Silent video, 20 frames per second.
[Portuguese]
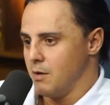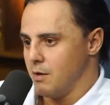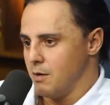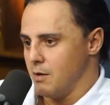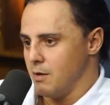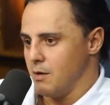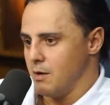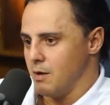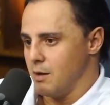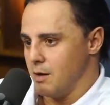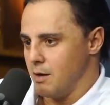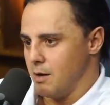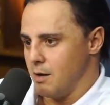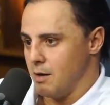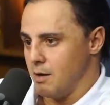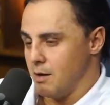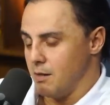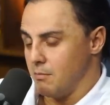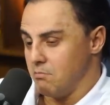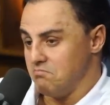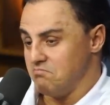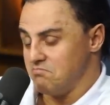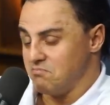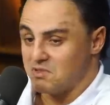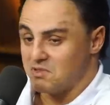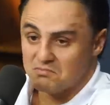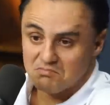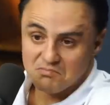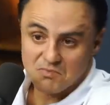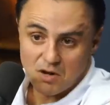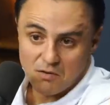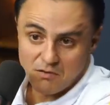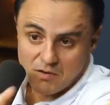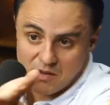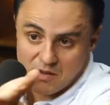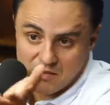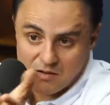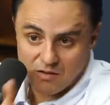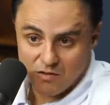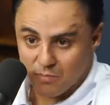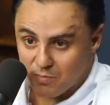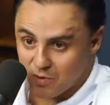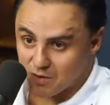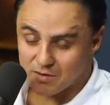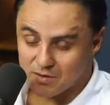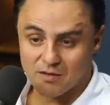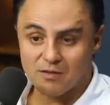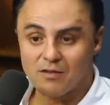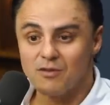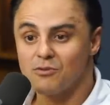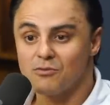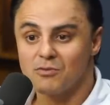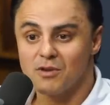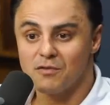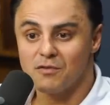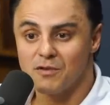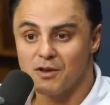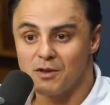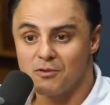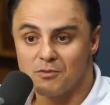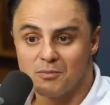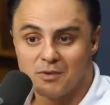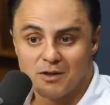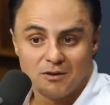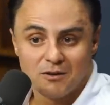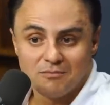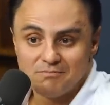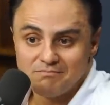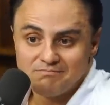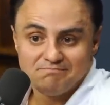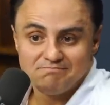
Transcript: É... Talvez esse pode ter sido um defeito meu.